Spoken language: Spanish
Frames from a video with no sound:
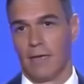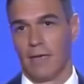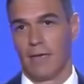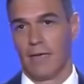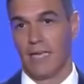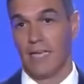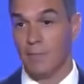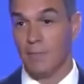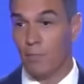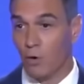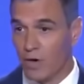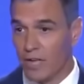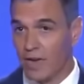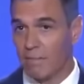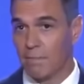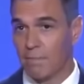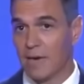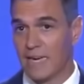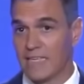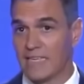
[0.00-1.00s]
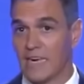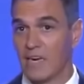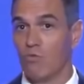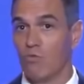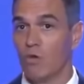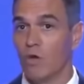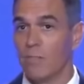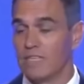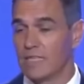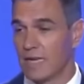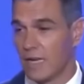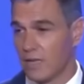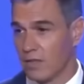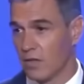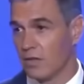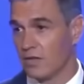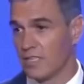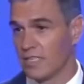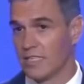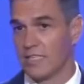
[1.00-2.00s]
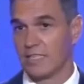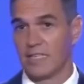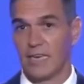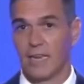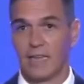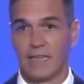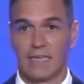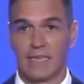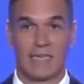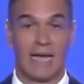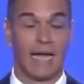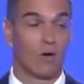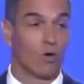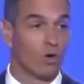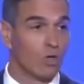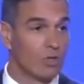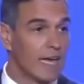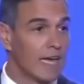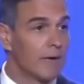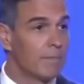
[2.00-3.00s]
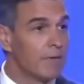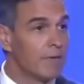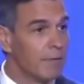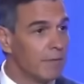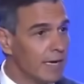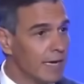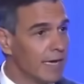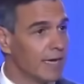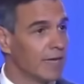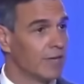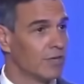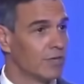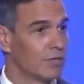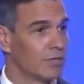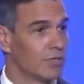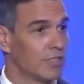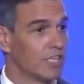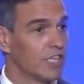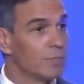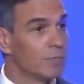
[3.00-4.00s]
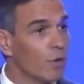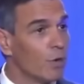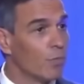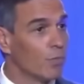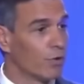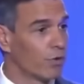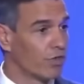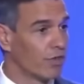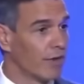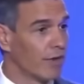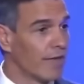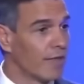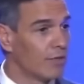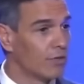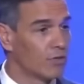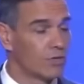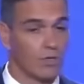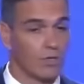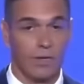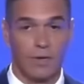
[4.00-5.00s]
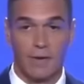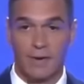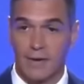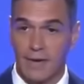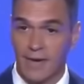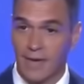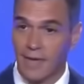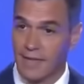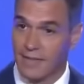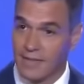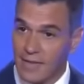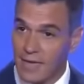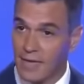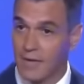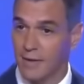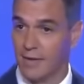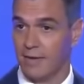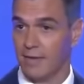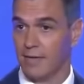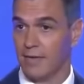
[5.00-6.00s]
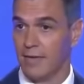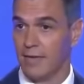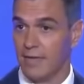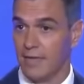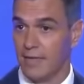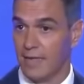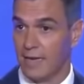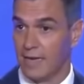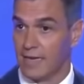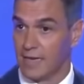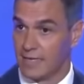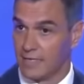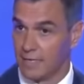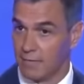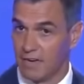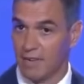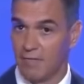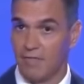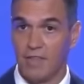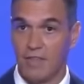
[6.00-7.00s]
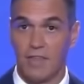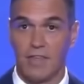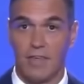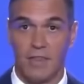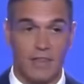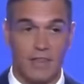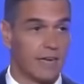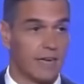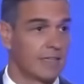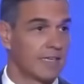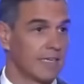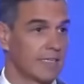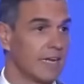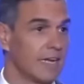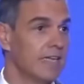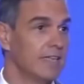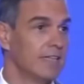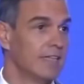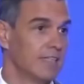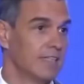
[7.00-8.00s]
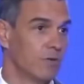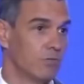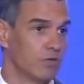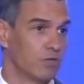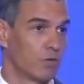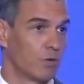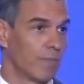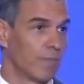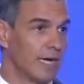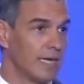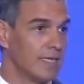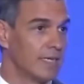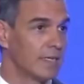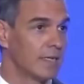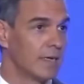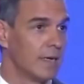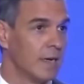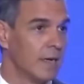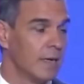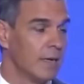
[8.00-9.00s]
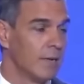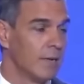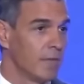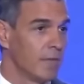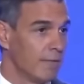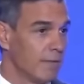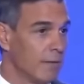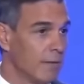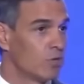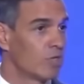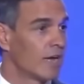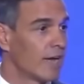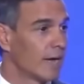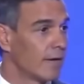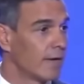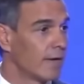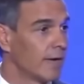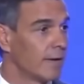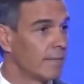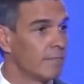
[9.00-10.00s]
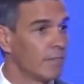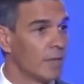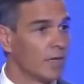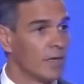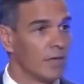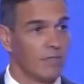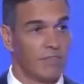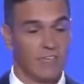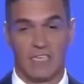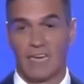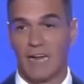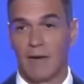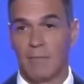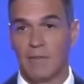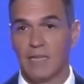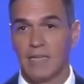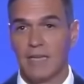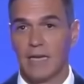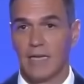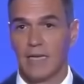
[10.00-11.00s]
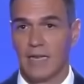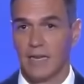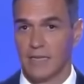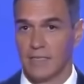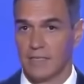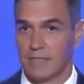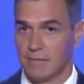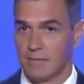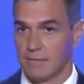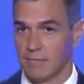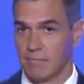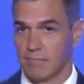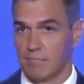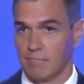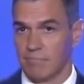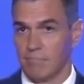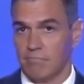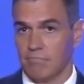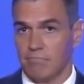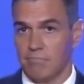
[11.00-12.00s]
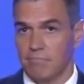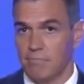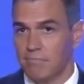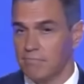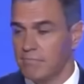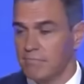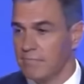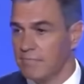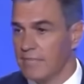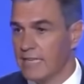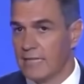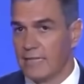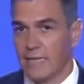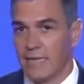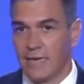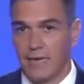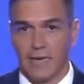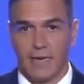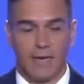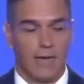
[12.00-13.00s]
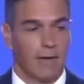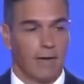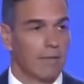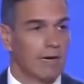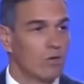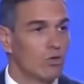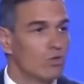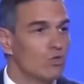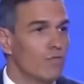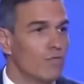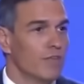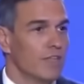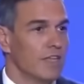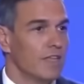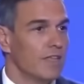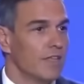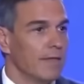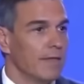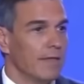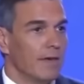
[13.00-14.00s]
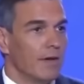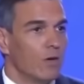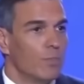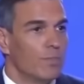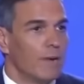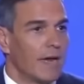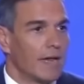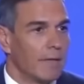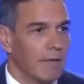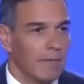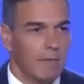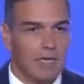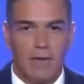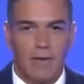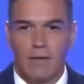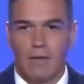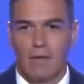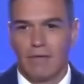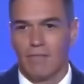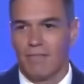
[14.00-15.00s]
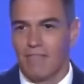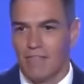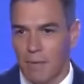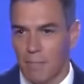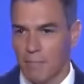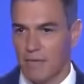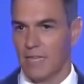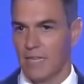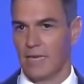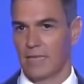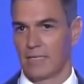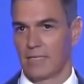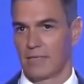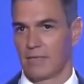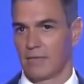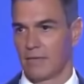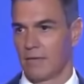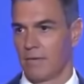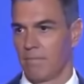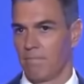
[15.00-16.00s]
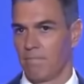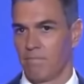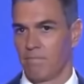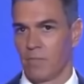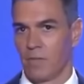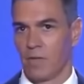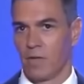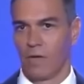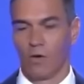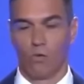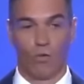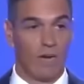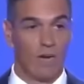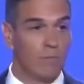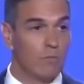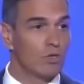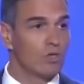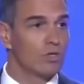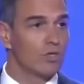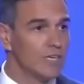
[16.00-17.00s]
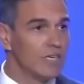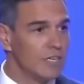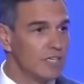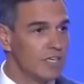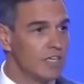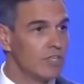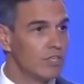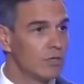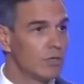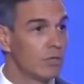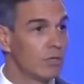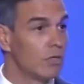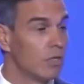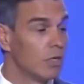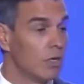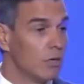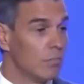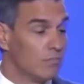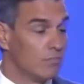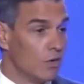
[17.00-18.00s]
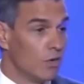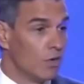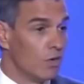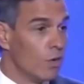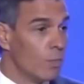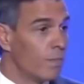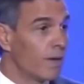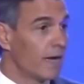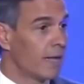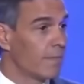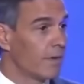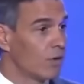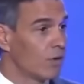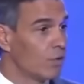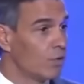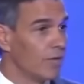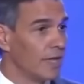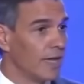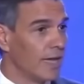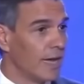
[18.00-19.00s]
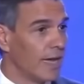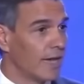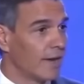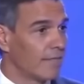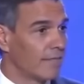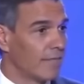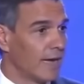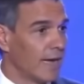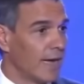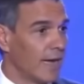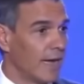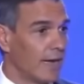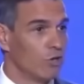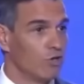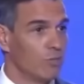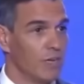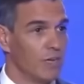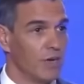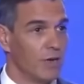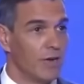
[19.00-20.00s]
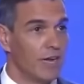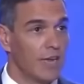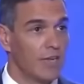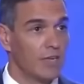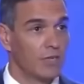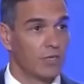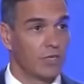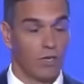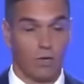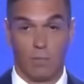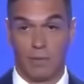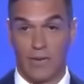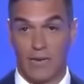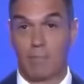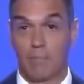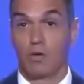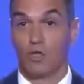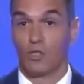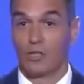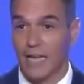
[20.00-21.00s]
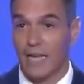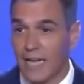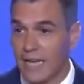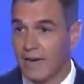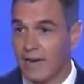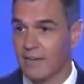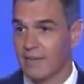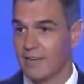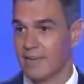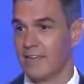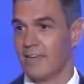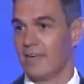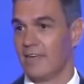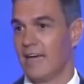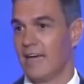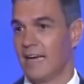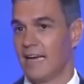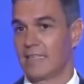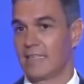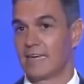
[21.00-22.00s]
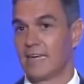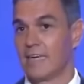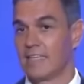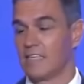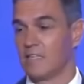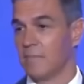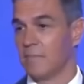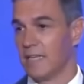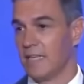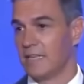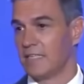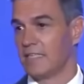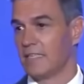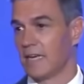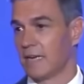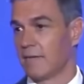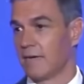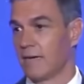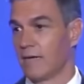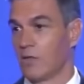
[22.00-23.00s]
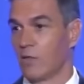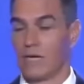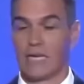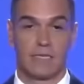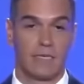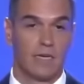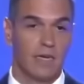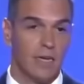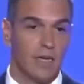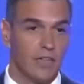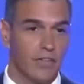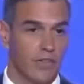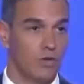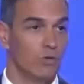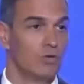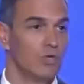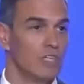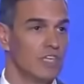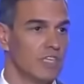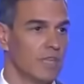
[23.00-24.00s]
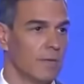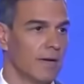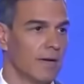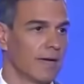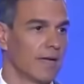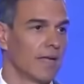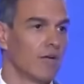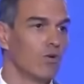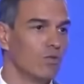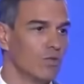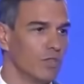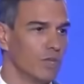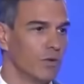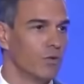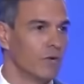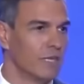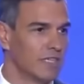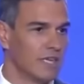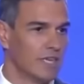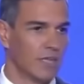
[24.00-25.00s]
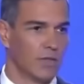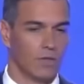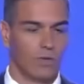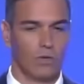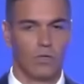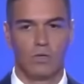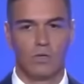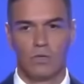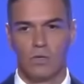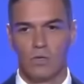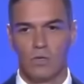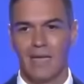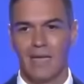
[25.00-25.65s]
Eh, y poner en marcha nuevas acciones destinadas a acotar privilegios desproporcionados que tienen y de la que se benefician ciertas élites de nuestro país y vamos a grabar fiscalmente a quienes mm, ya tienen en el banco suficiente dinero para vivir 100 vidas. Lo haremos, insisto, no para perjudicar a los millonarios, sino para proteger a las clases medias y trabajadoras de un sistema que continúa siendo